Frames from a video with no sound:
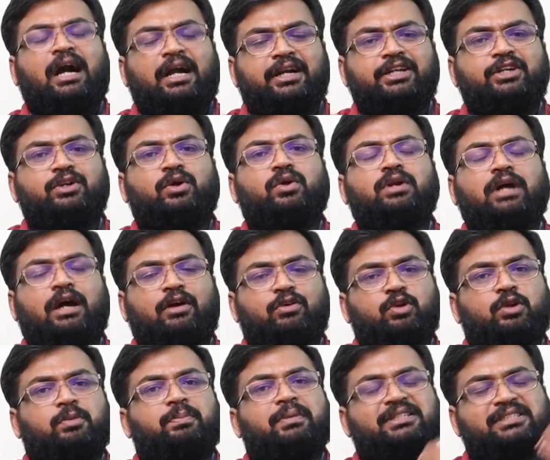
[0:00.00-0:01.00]
அண்ட் இன்னொன்று
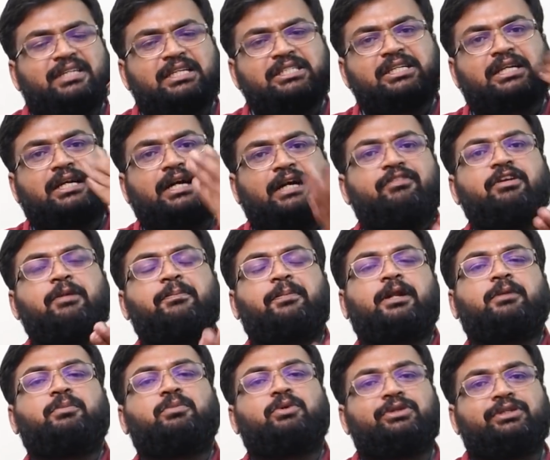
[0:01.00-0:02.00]
அவர் ஒரு மெசேஜை கன்வே
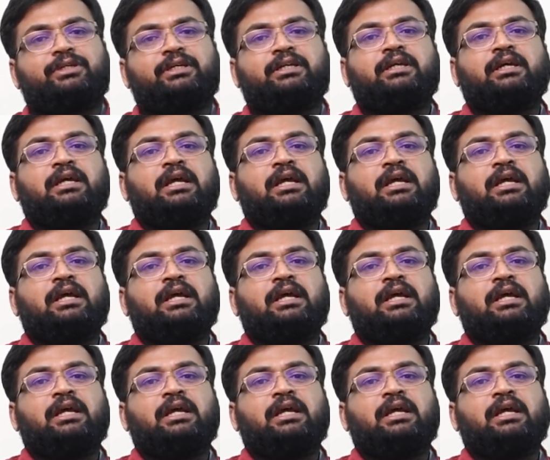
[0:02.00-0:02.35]
பண்ணும்போது